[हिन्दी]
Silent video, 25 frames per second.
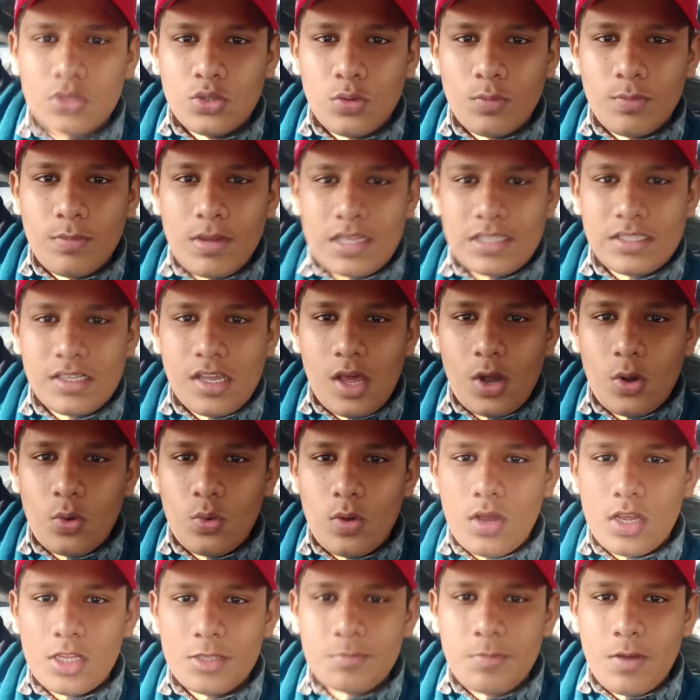तो मैं जा रहा
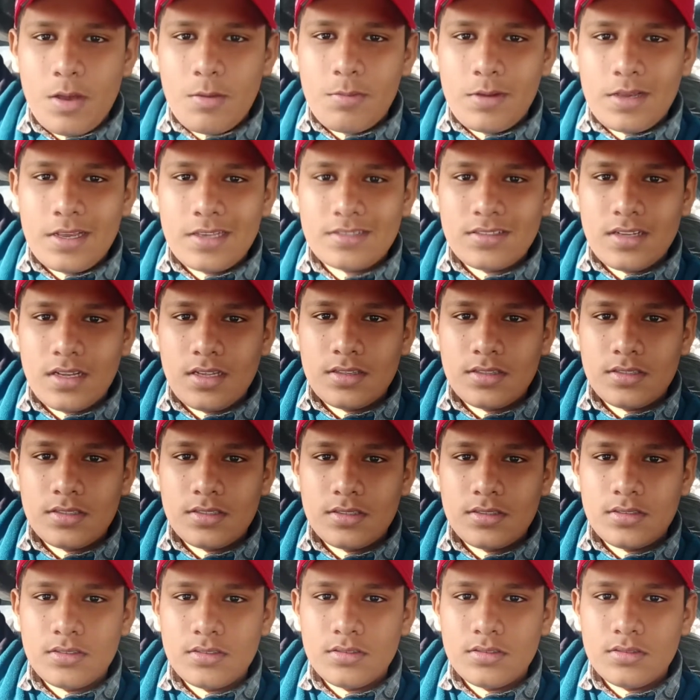हूँ आज पापा के
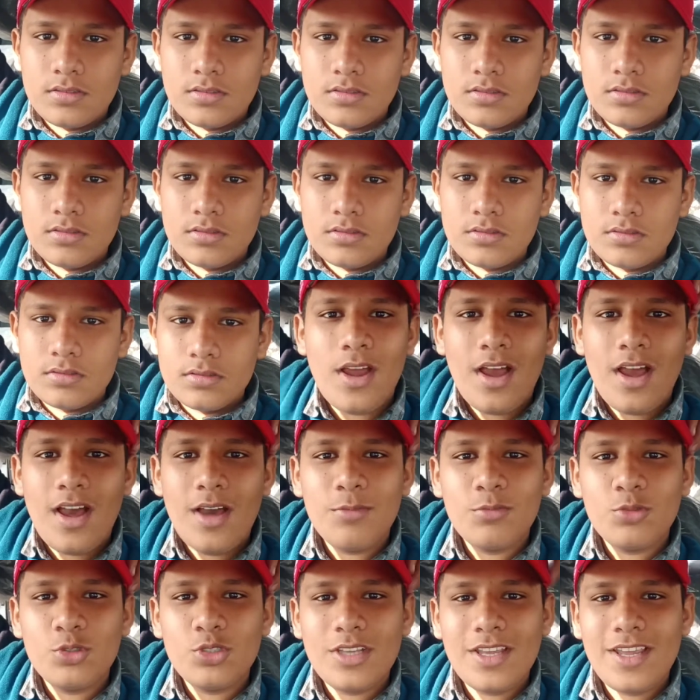साथ और
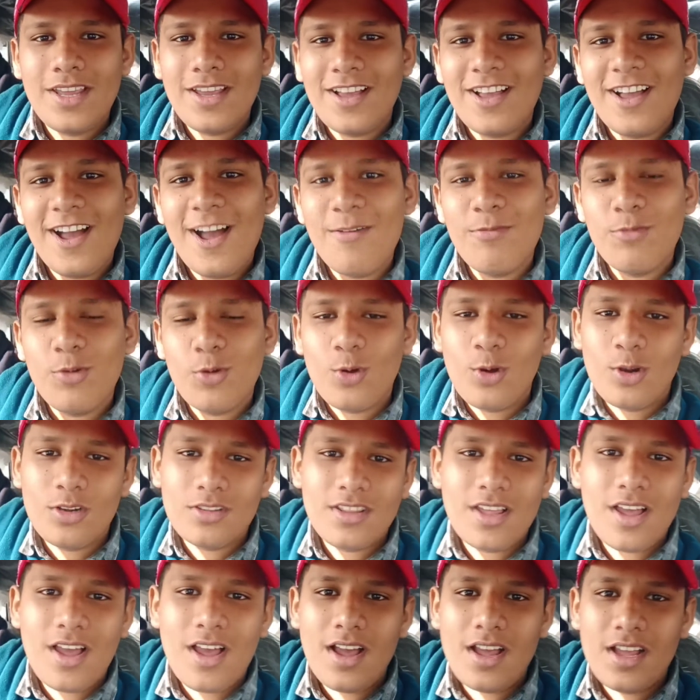हाँ मुझे एक काम और
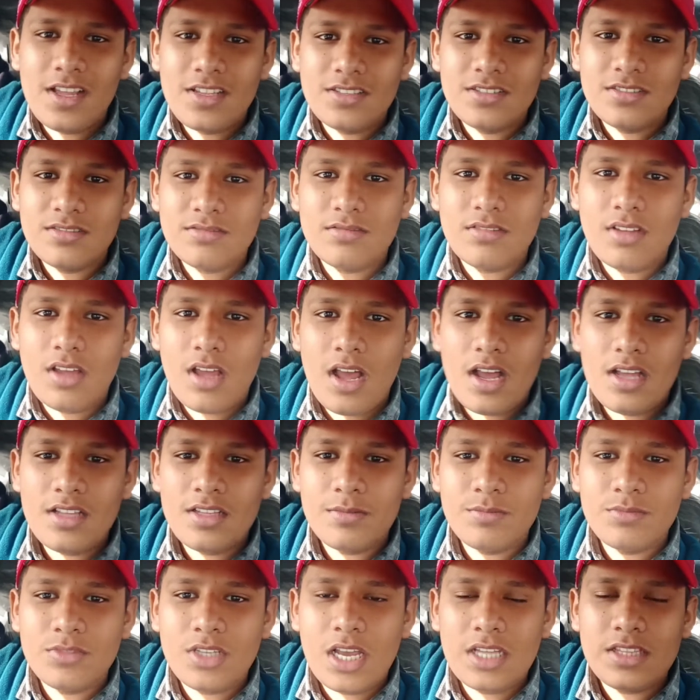था आज आज
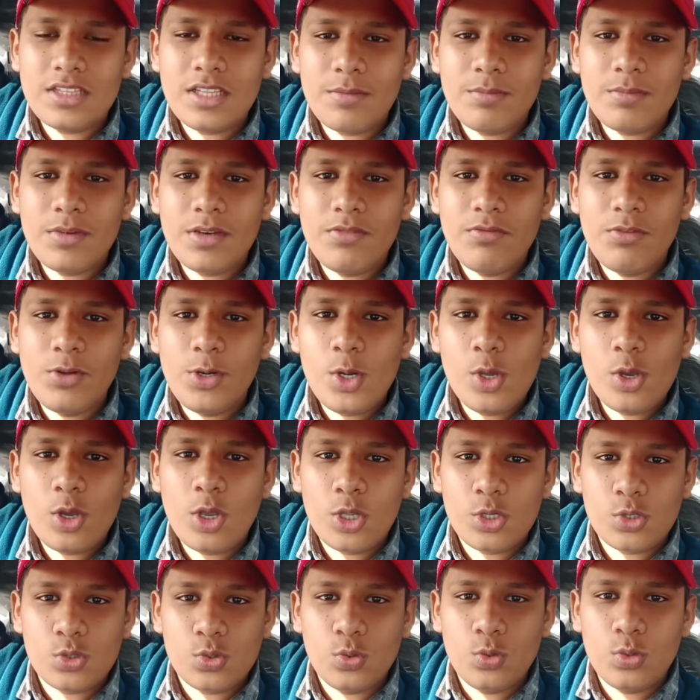हम जाते हैं अपनी वीडियो
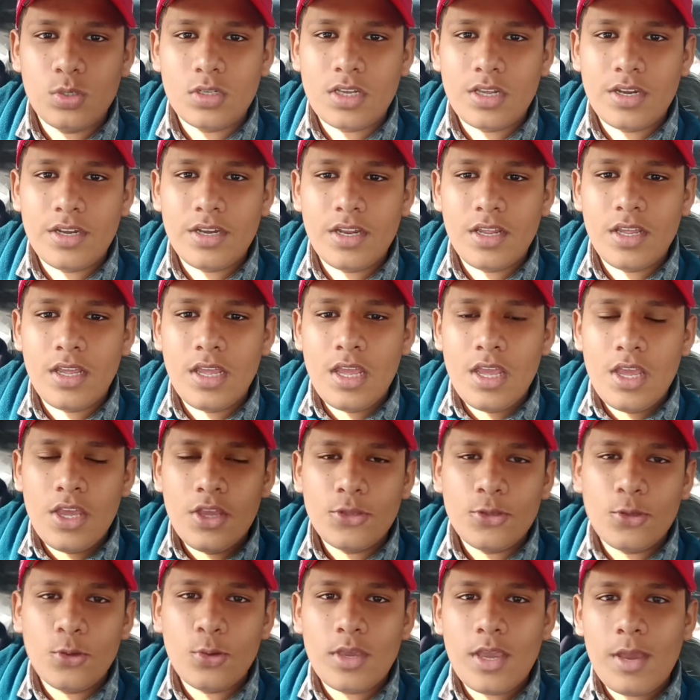का शूट करने
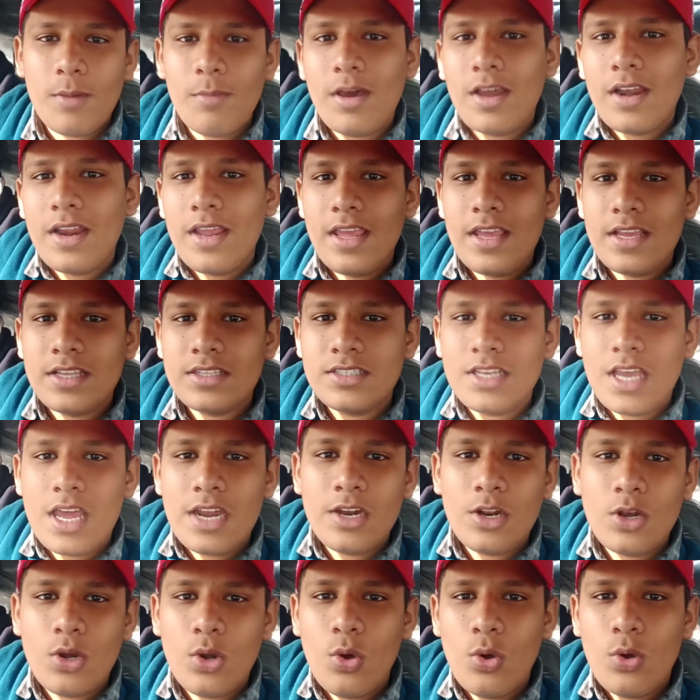क्योंकि हमारा एक
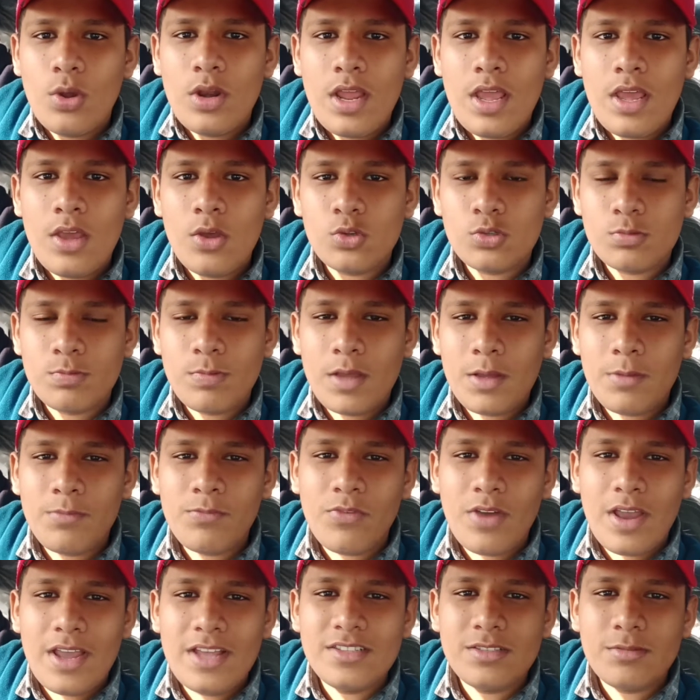चैनल और है उस पर
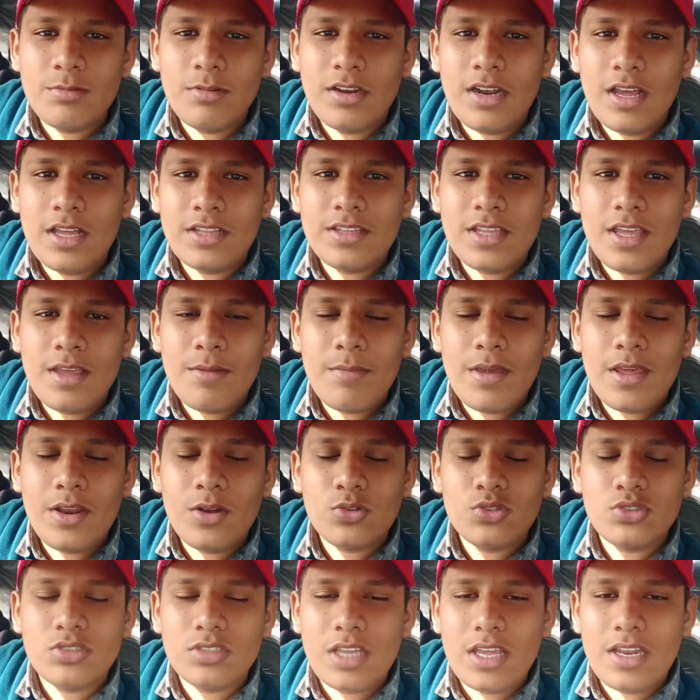हम वाइन्स बनाते हैं
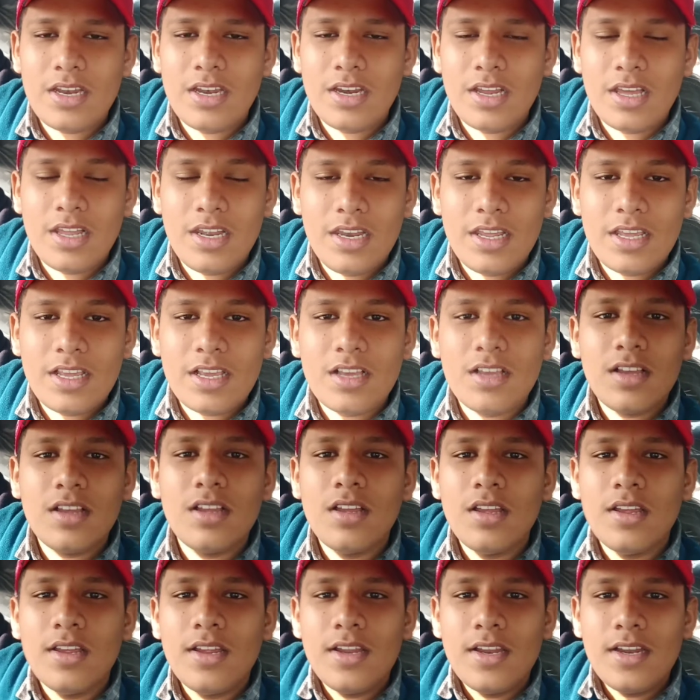मैंने उस चैनल का लिंक
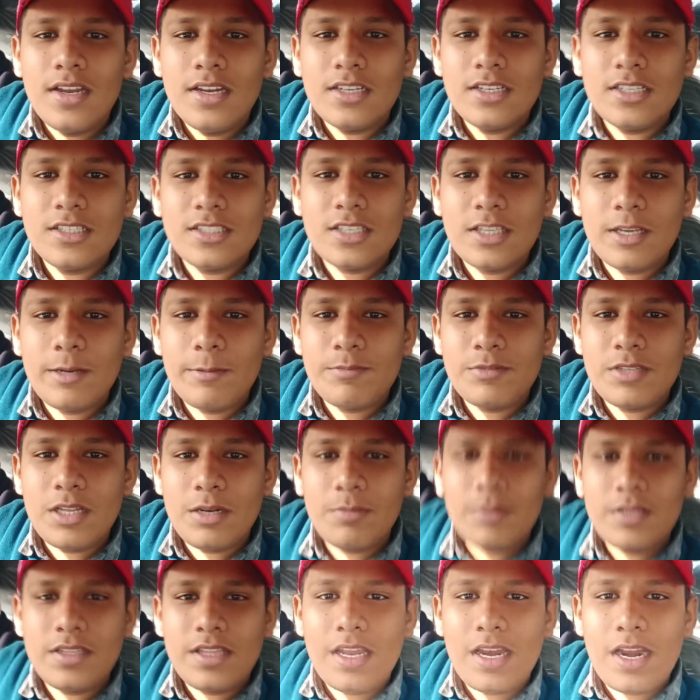
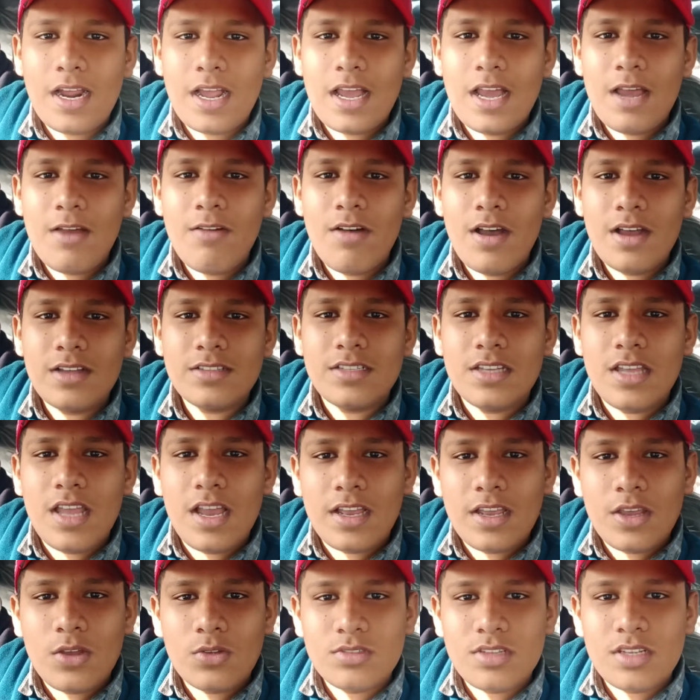डिस्क्रिप्शन में दे रखा है वहाँ से
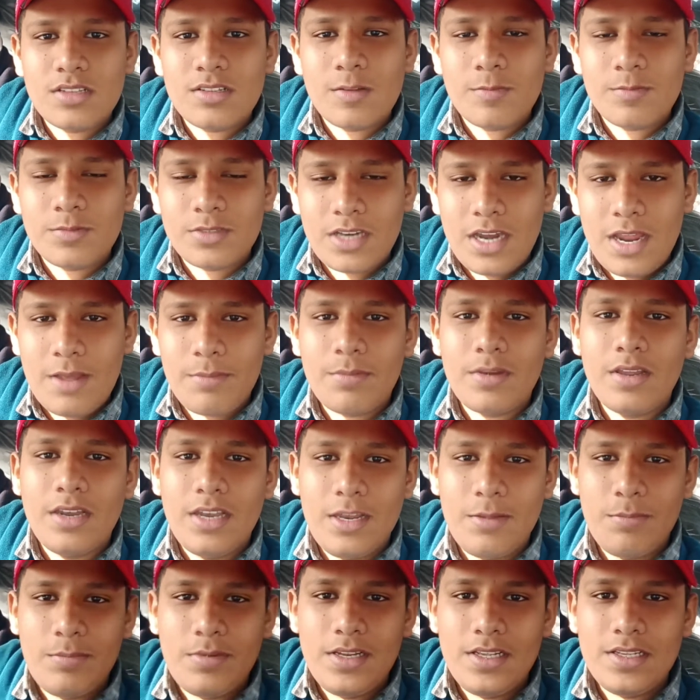जाके उसे सब्सक्राइब कर
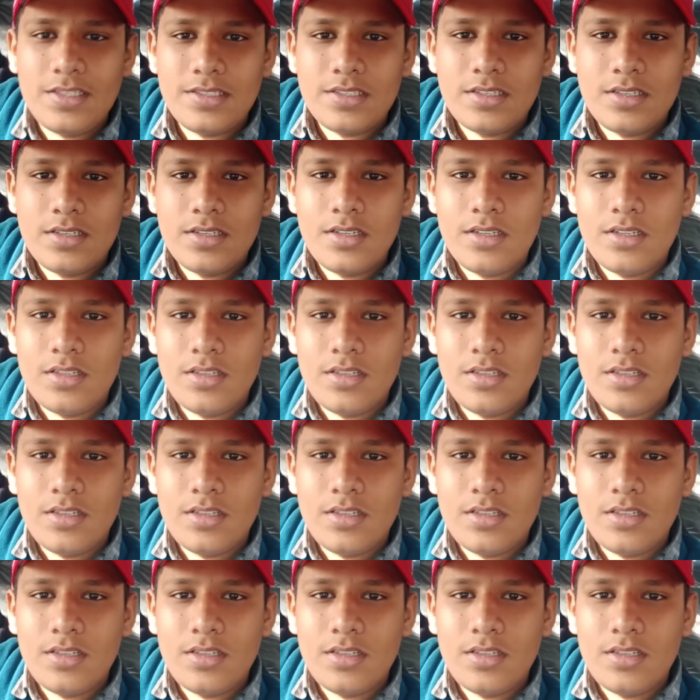ले प्लीज़